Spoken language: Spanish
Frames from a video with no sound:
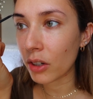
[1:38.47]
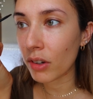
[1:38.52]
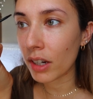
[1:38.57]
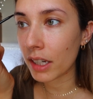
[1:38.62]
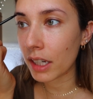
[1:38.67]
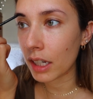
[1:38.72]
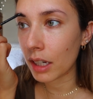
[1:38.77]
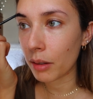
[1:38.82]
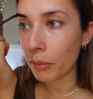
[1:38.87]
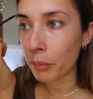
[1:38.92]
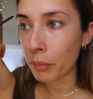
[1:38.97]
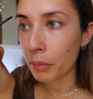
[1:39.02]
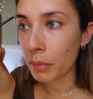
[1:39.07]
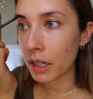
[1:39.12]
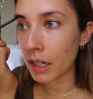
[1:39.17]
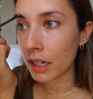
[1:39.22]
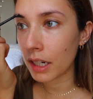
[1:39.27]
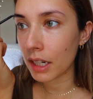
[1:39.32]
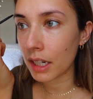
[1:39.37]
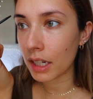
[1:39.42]
tengo aquí
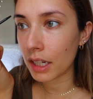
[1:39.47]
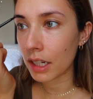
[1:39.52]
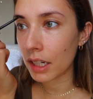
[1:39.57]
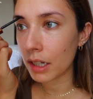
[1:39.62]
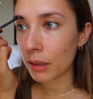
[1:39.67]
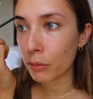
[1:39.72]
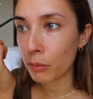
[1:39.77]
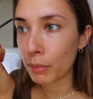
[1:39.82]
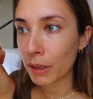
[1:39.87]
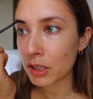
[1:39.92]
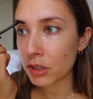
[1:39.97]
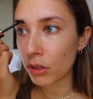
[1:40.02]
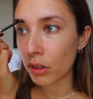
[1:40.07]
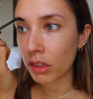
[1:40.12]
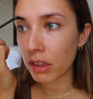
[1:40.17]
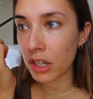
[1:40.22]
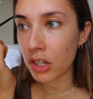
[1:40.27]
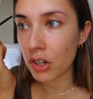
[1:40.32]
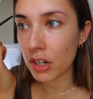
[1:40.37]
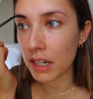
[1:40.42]
mi, un
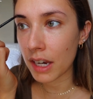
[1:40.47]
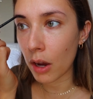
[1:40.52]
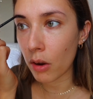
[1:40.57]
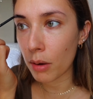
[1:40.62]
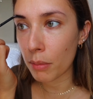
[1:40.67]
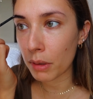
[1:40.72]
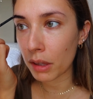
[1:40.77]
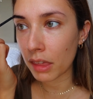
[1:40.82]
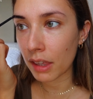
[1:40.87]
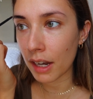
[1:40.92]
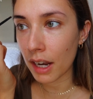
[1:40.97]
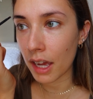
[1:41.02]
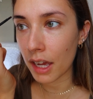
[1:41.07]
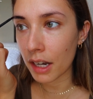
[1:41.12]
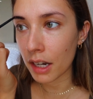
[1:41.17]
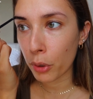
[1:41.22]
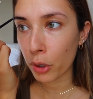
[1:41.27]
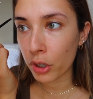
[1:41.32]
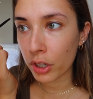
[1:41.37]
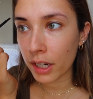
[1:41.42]
bastoncillo y agua
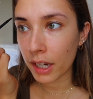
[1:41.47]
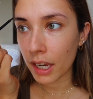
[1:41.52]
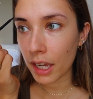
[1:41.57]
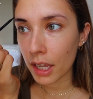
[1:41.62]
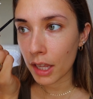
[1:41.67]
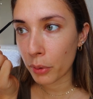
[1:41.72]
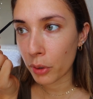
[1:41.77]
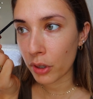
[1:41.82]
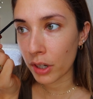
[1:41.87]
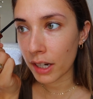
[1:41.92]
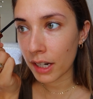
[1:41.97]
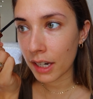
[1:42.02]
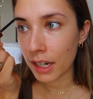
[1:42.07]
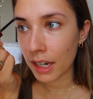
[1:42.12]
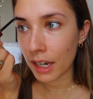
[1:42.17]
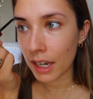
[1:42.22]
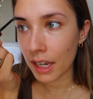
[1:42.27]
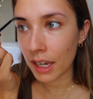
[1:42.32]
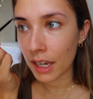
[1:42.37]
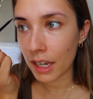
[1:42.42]
micelar Porque pone
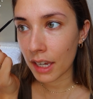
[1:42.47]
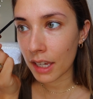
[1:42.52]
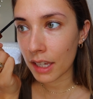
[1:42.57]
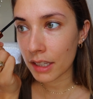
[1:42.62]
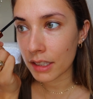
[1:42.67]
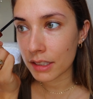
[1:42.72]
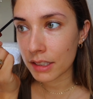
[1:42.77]
que